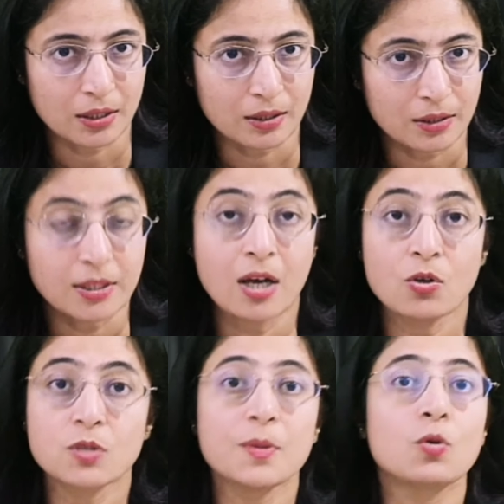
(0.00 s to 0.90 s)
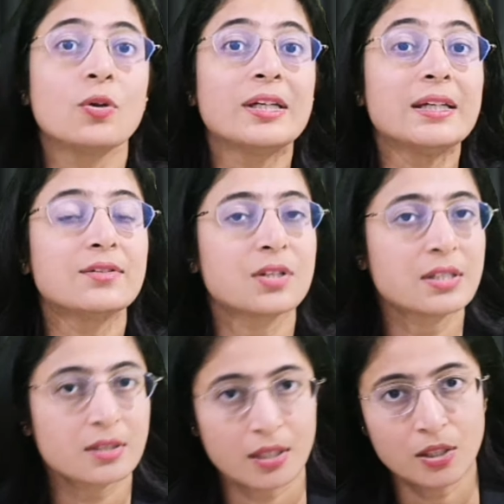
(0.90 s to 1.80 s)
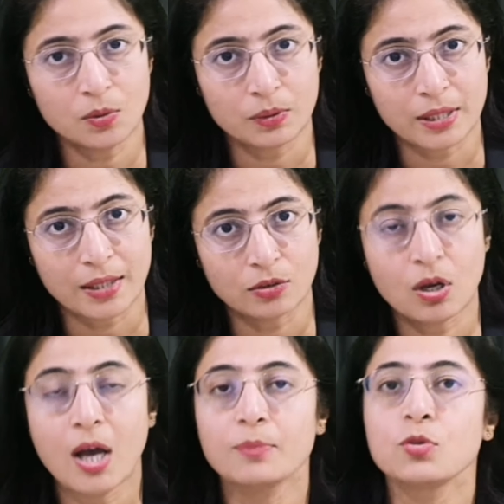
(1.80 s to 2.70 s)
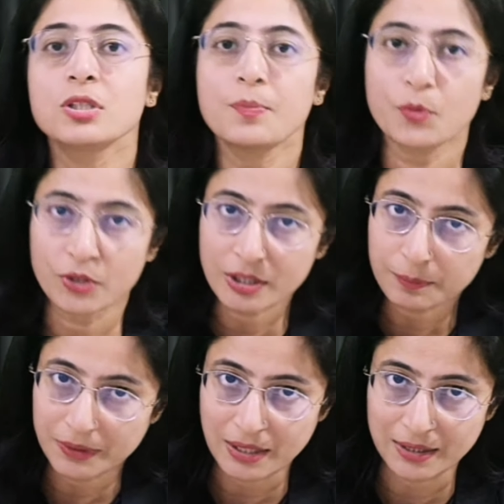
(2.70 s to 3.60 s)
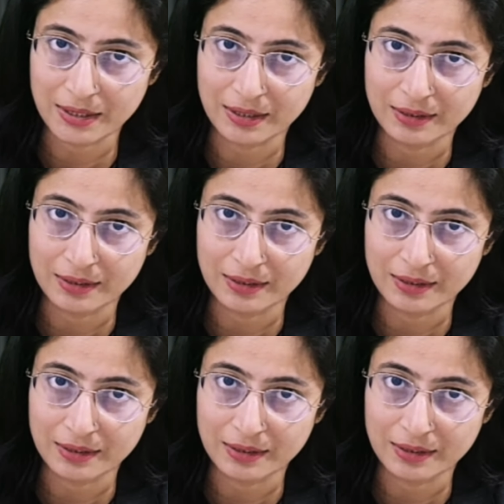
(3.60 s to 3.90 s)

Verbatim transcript: या उसमें कोई इंटरेस्ट नहीं होता है तो आप दूसरा प्रोडक्ट बताते हैं